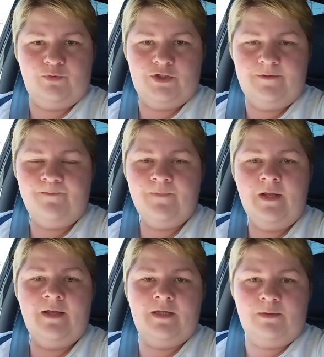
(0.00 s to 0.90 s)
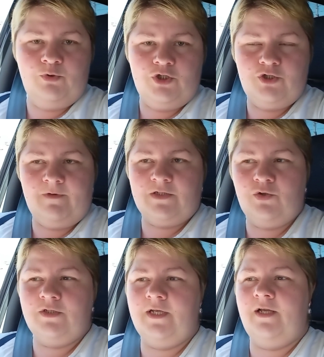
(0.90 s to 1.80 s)
пути надо будет еще в
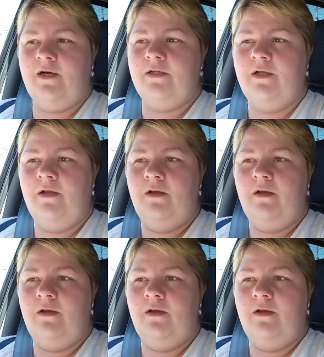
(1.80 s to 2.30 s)
Аксон заехать.